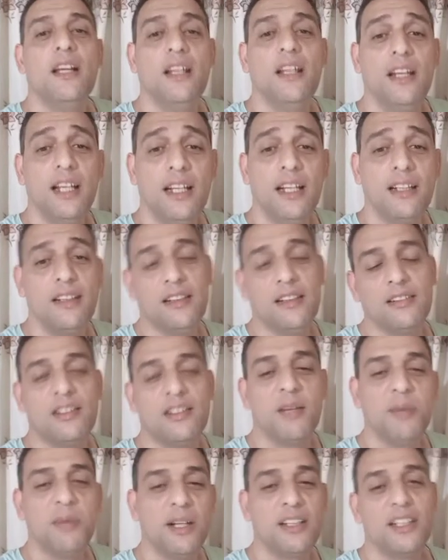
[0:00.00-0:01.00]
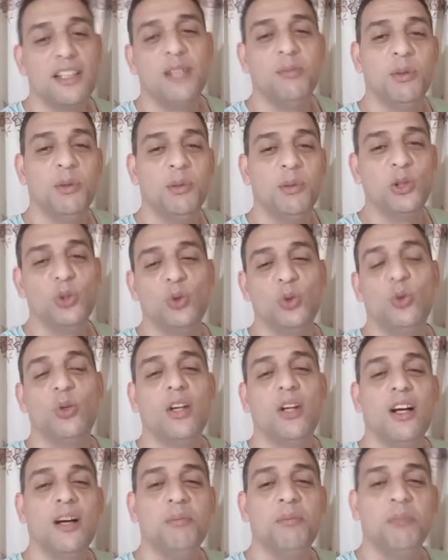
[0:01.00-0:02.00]
لج طبعا كلمة
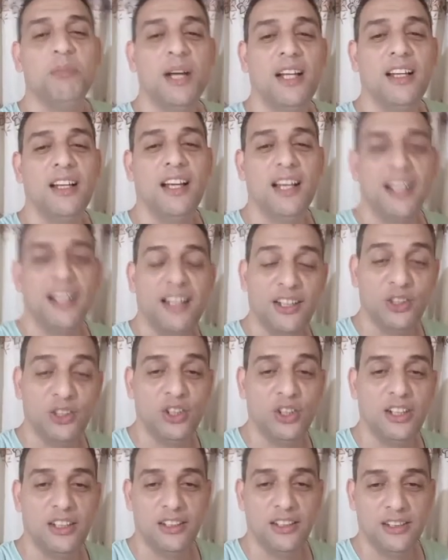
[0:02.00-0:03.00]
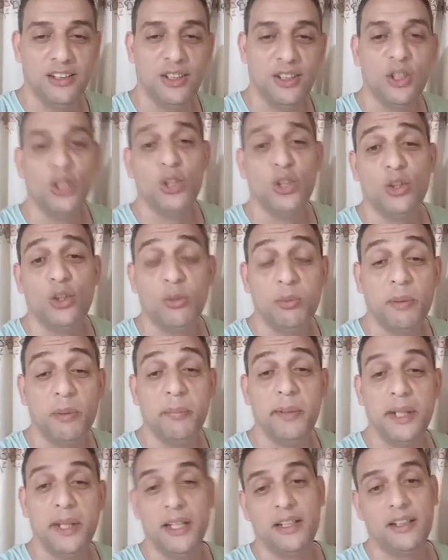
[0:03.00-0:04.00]
مشهورة معناها رجل يبقى
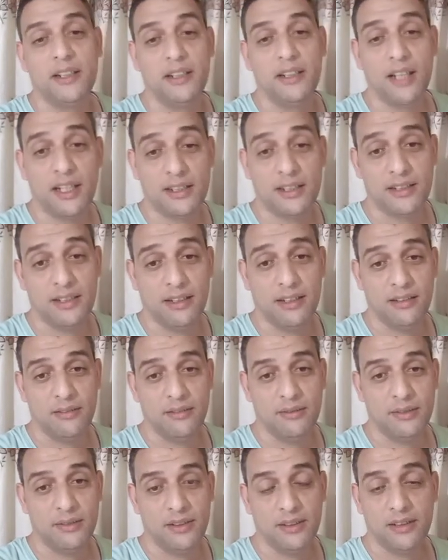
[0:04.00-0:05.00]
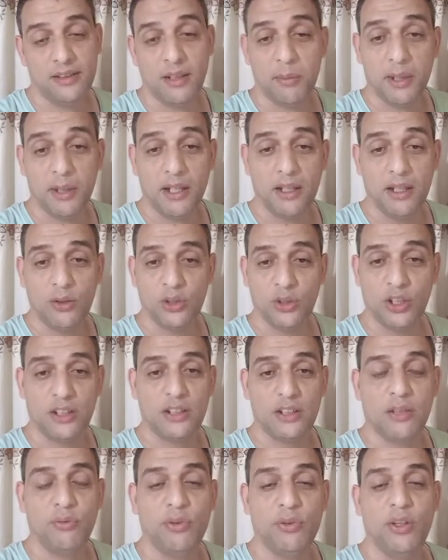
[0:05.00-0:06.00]
بريك يكسر طبعا لو جت
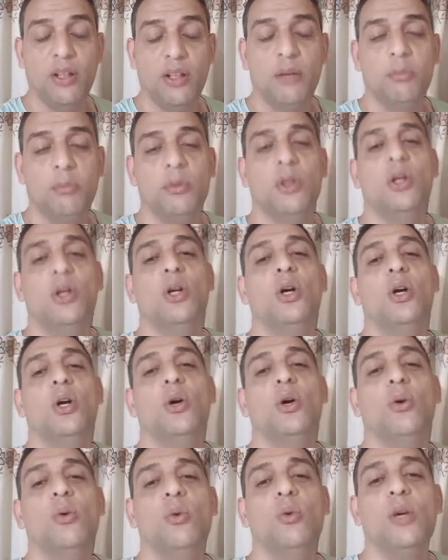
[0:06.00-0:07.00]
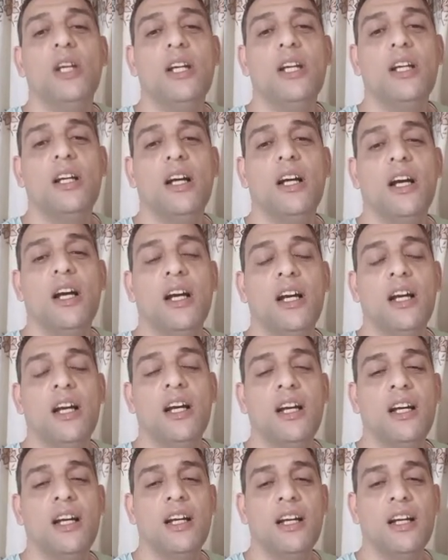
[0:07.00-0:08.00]
كفيرب و بريك
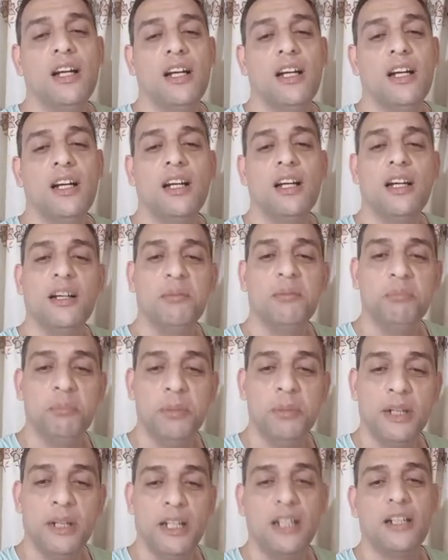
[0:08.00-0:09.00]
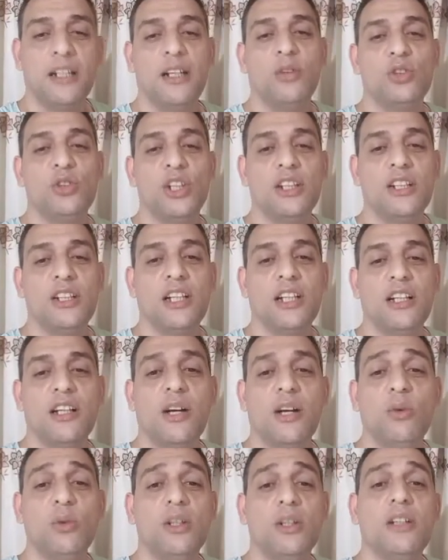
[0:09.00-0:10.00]
آه، لو جت
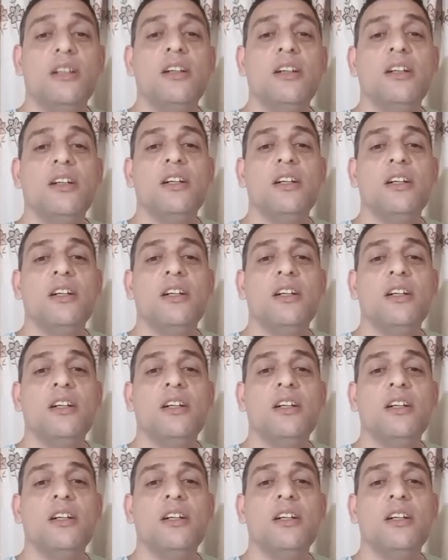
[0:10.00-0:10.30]
كناون